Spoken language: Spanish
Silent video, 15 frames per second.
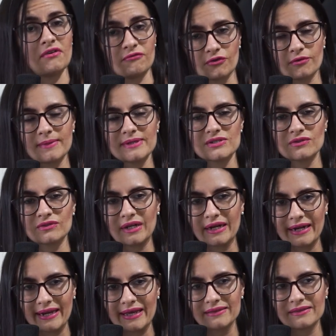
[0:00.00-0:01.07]
información del
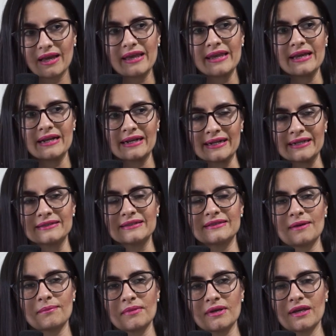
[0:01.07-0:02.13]
cliente y el cliente
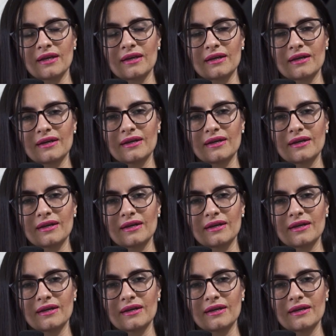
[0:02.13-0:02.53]
también